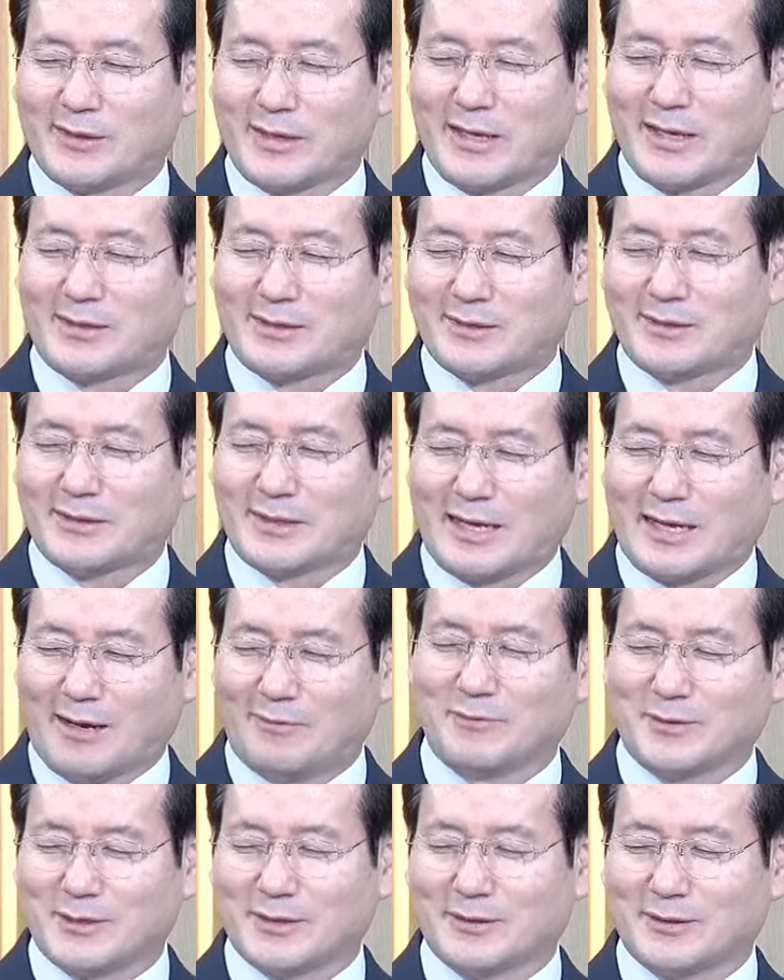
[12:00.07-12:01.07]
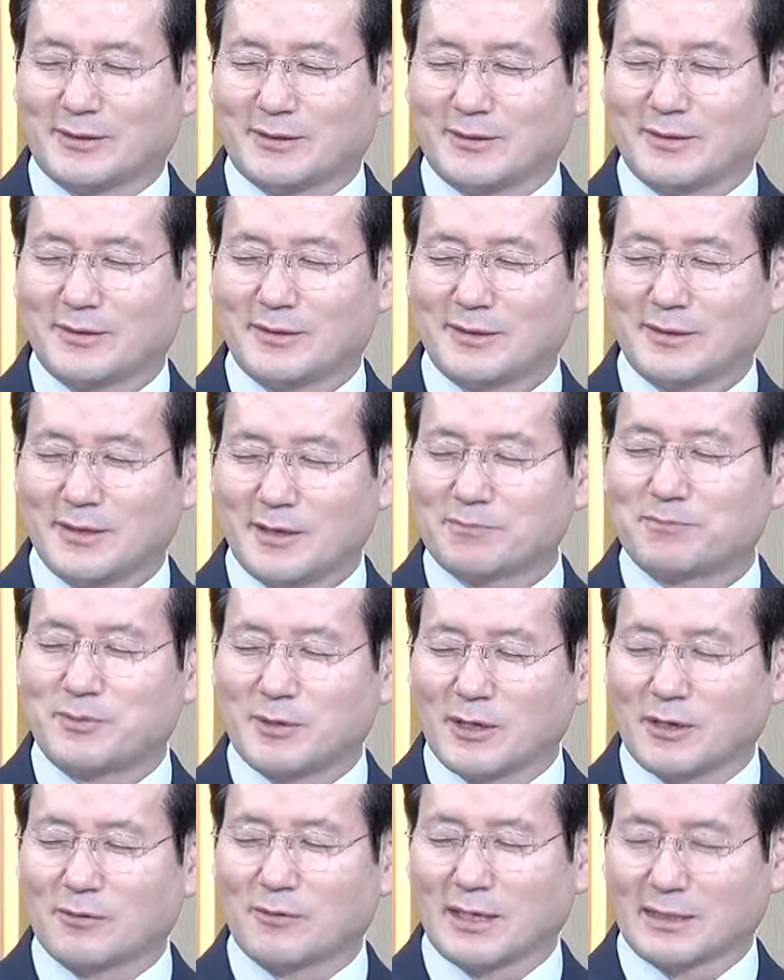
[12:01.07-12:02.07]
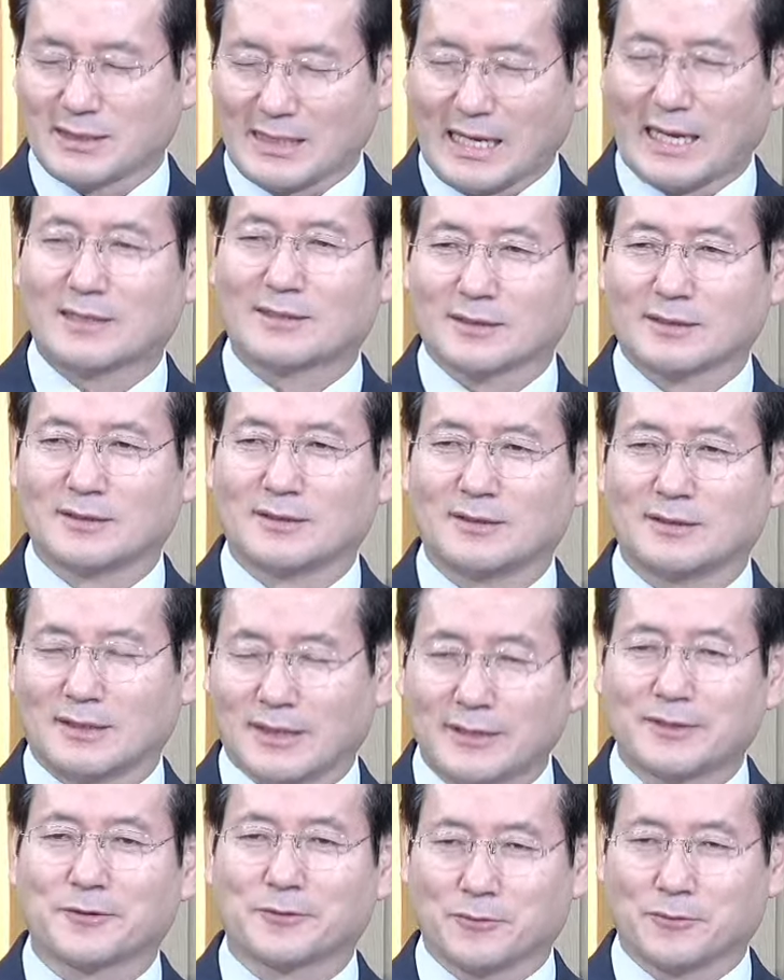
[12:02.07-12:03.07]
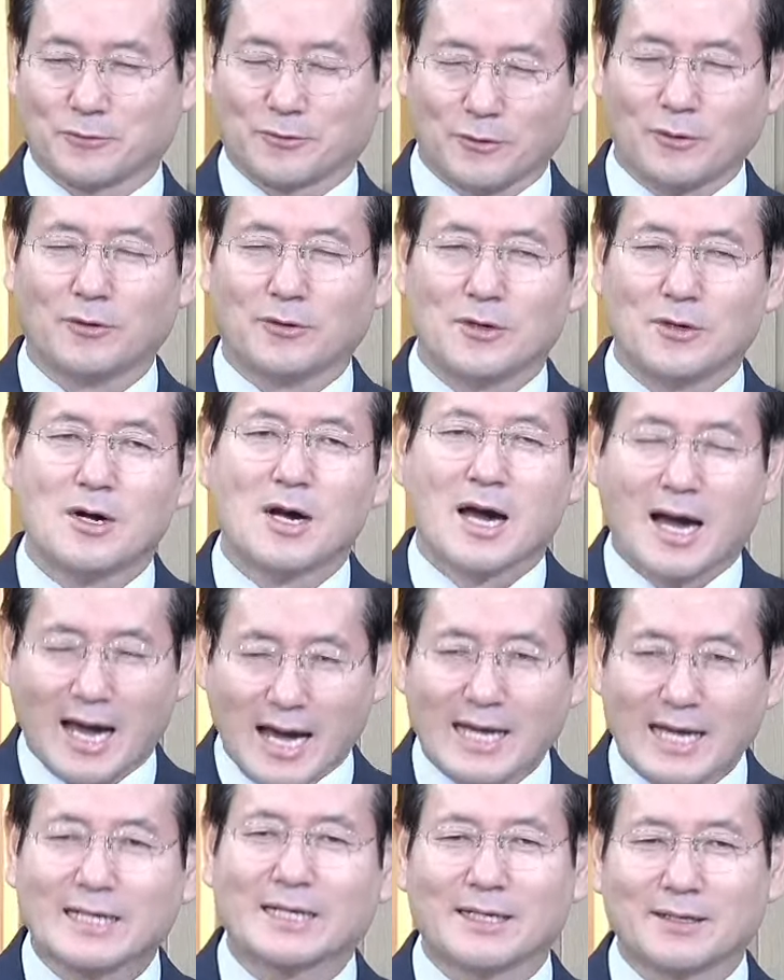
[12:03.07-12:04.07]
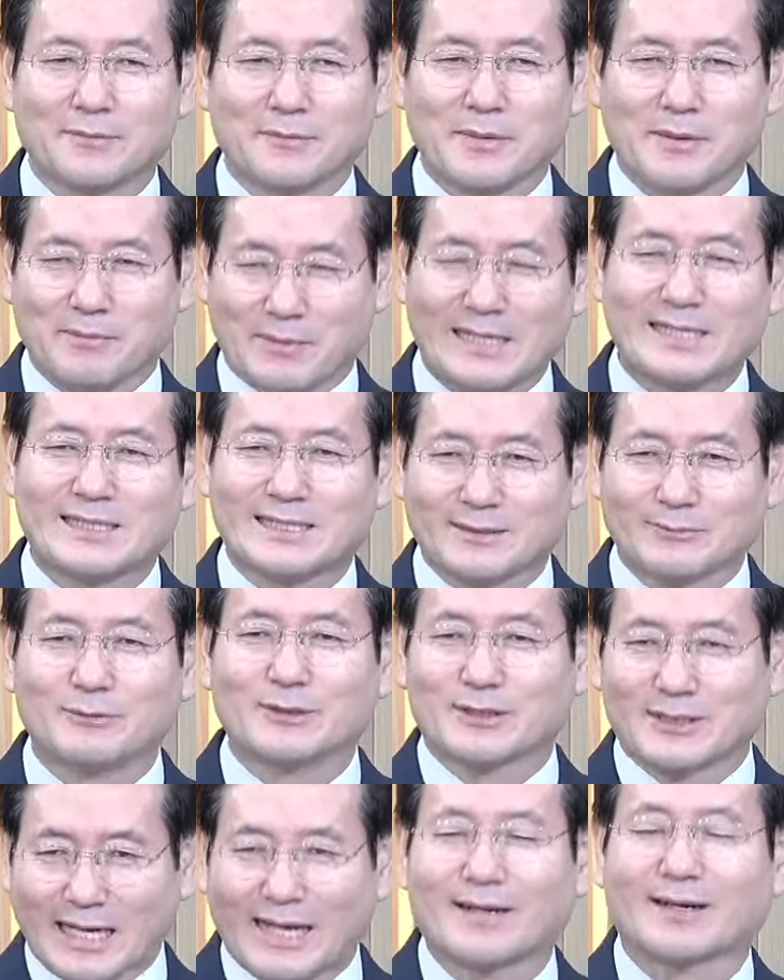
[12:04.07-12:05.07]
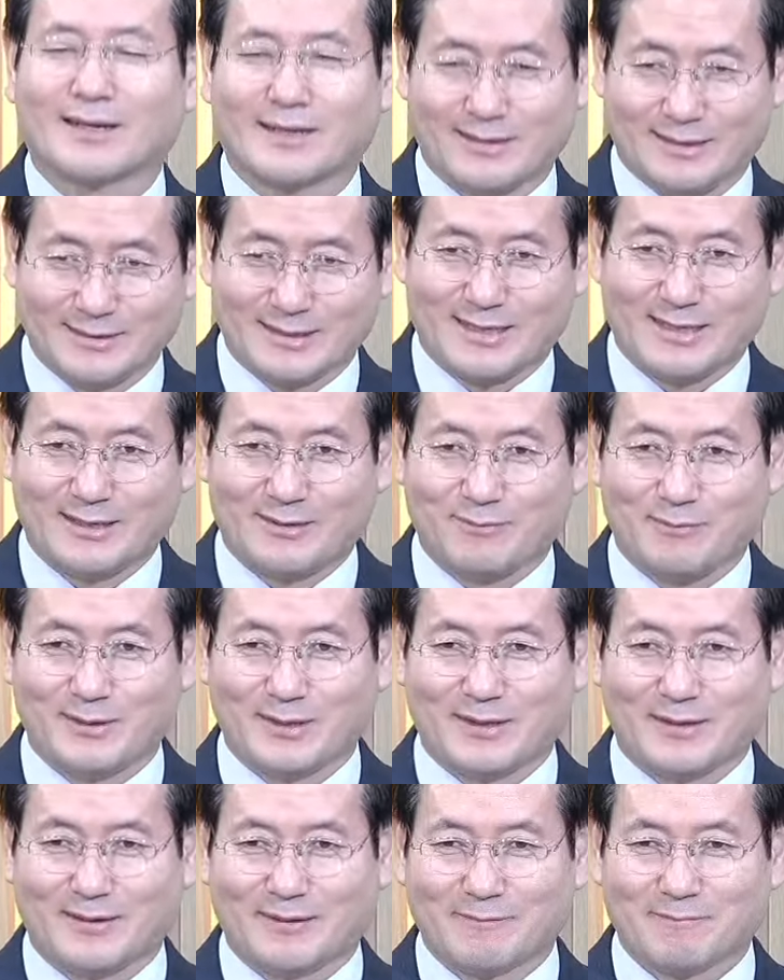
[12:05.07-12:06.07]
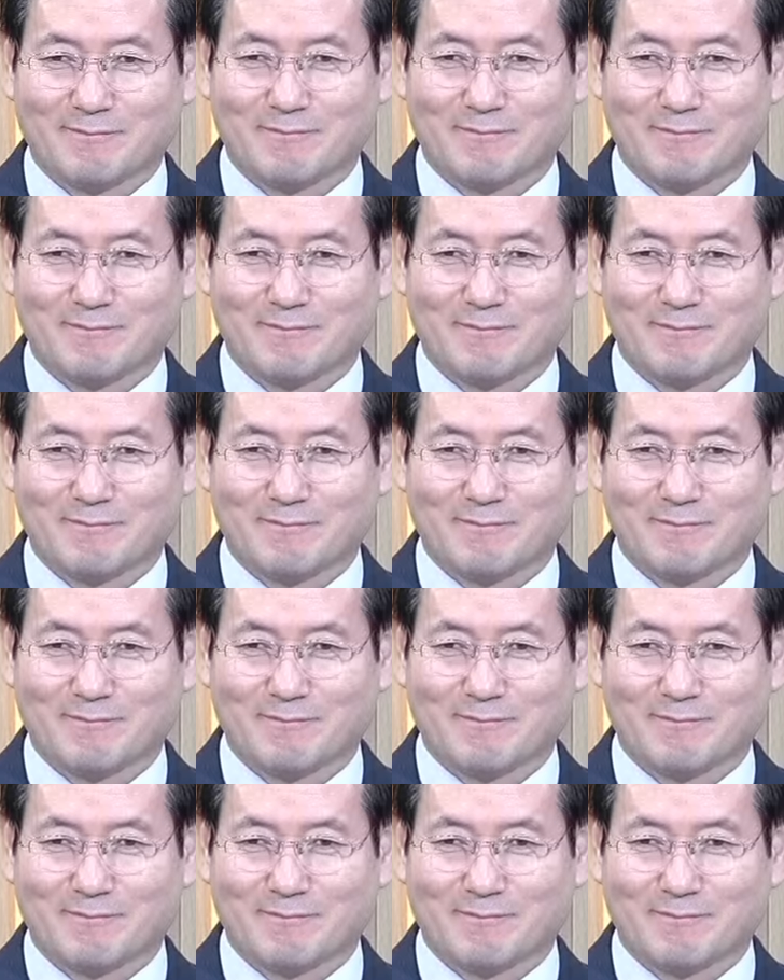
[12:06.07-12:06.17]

애정, 감정, 형평과 사정을 내려놓고 하나님의 말씀을 따라가는 길입니다.